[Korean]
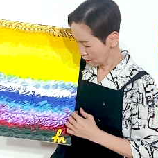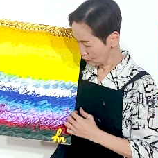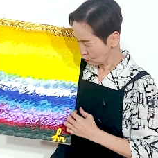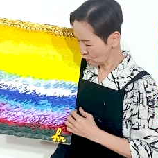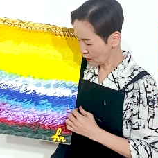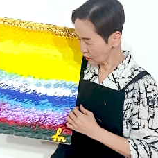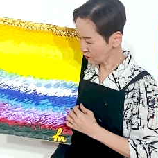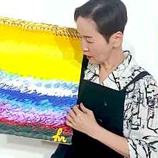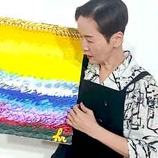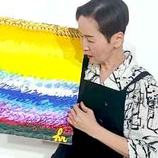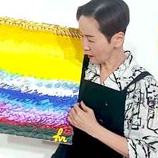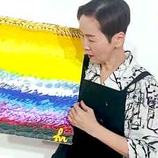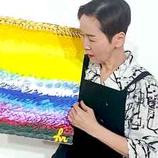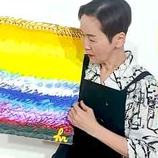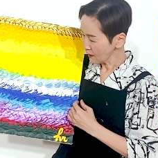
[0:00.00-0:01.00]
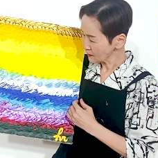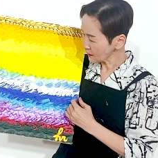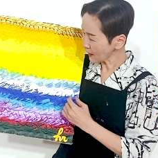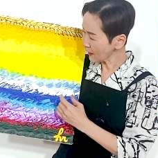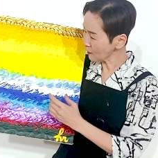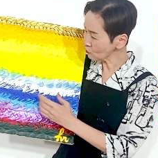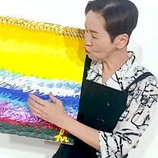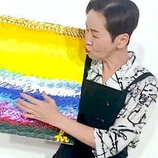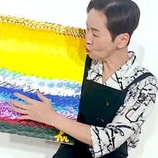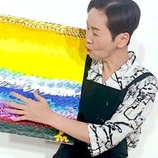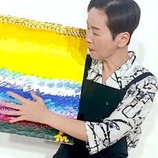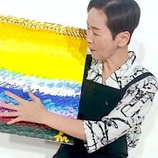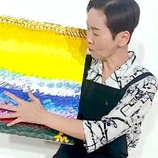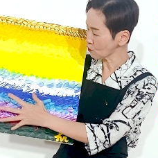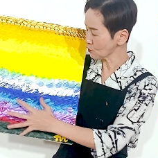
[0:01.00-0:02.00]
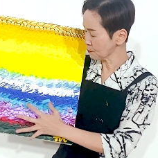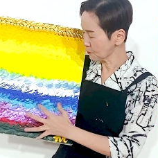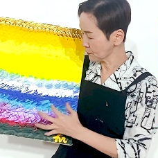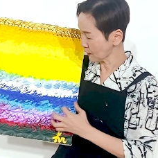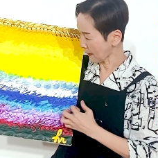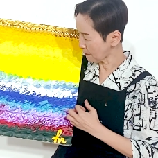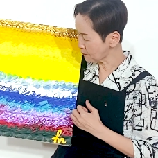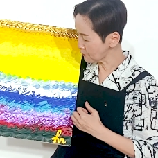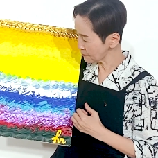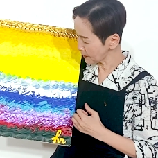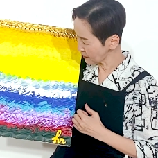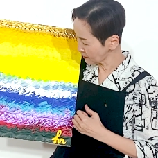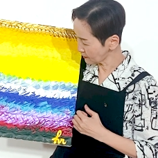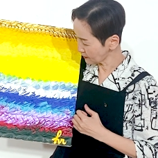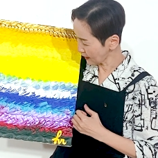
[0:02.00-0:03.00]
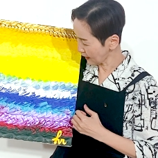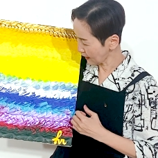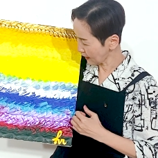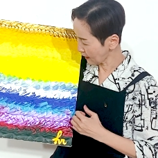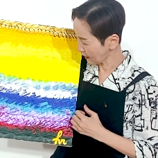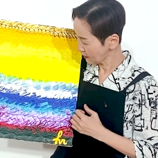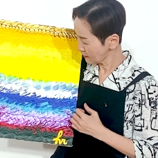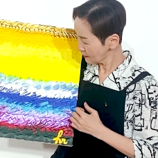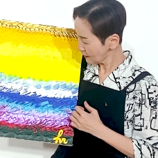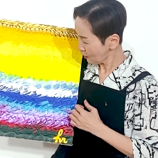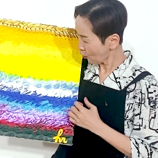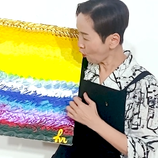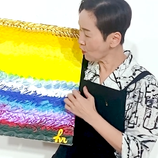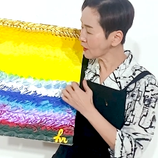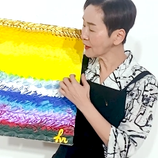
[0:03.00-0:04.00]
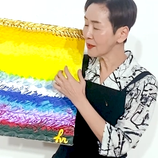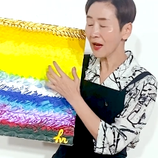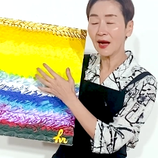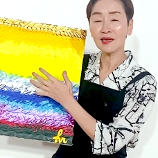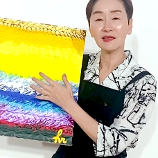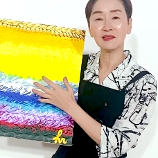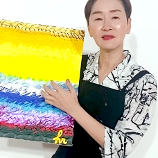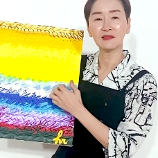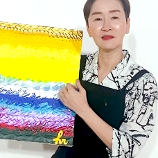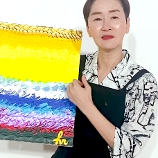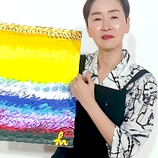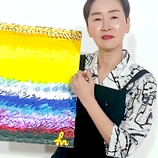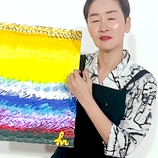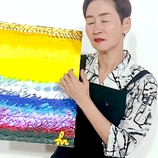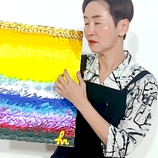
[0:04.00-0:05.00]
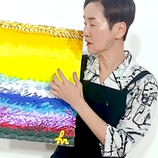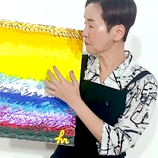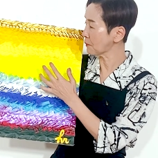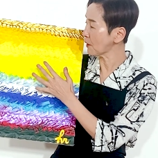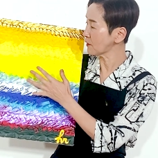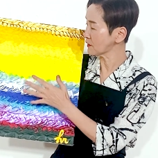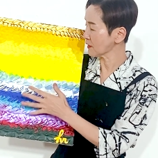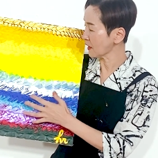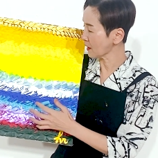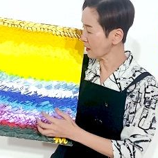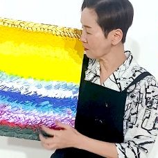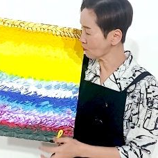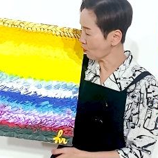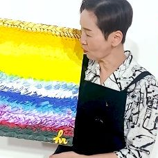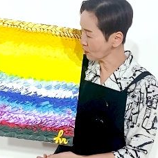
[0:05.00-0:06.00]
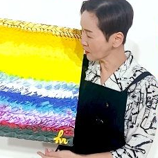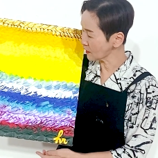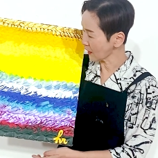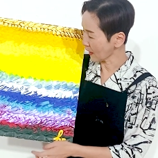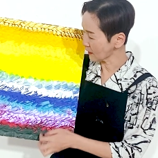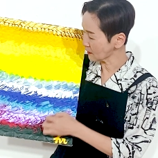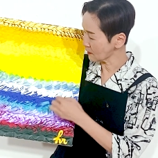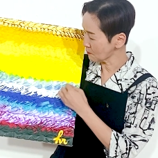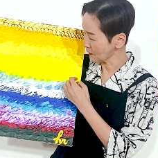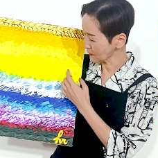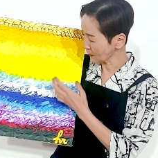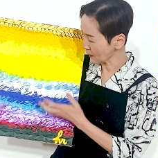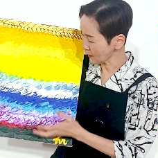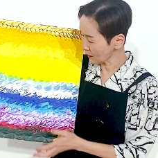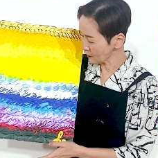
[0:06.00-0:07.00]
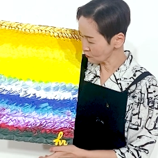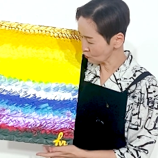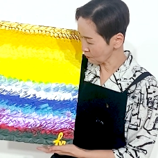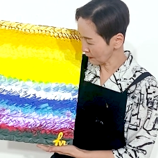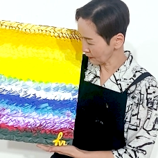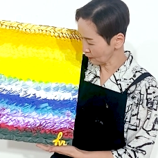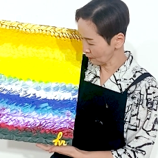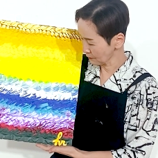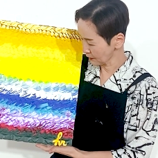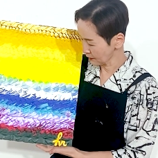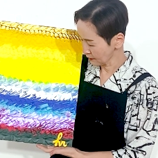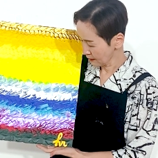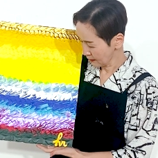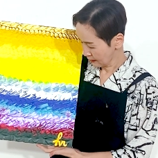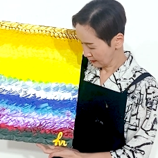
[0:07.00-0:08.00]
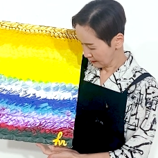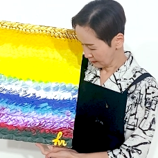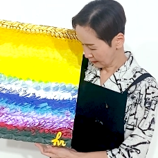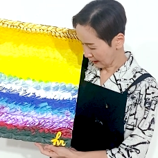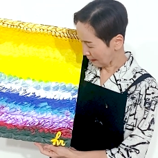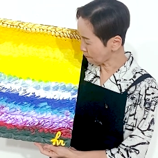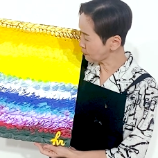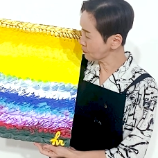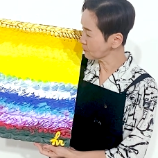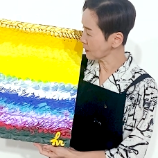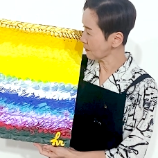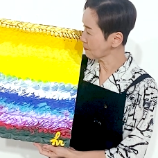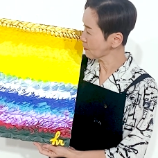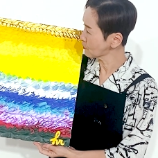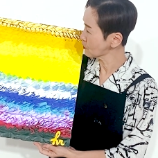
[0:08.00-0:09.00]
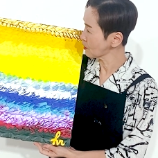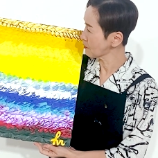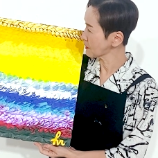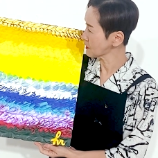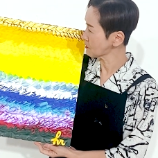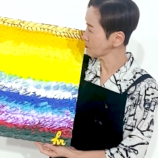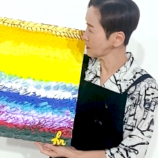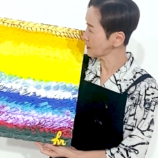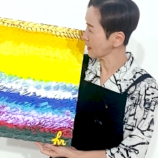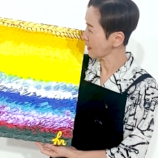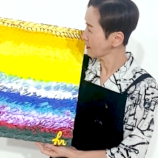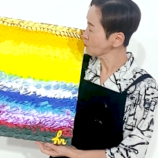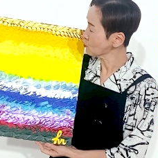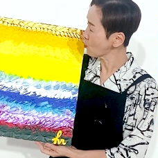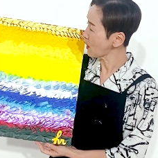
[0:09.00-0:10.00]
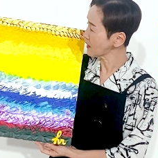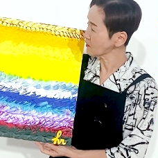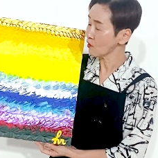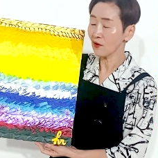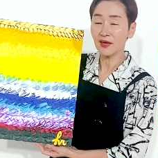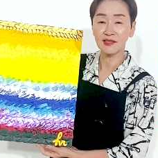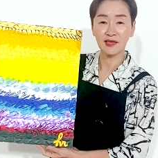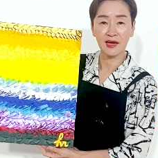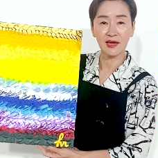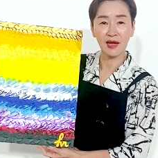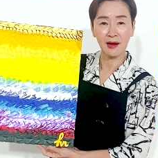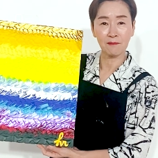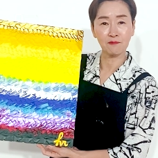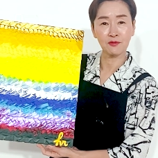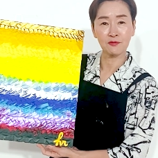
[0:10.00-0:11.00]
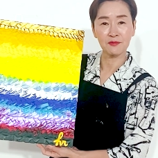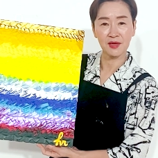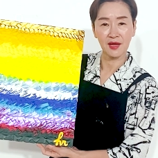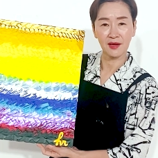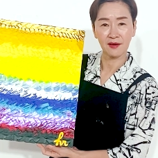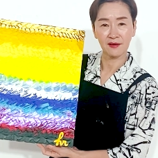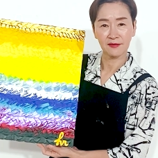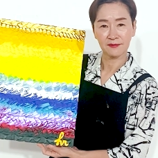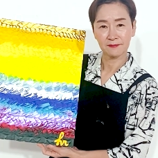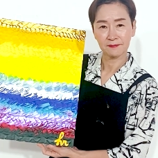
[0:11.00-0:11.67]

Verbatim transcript: 되게 되게 사랑 주고받고 싶은 아픔이 있는데 어린 아이들을 특별히 사랑하고 어린 아이들만 사랑할 수밖에 없는 아픔을 한번 그려봤습니다. 소아 성애자의 아픔이에요.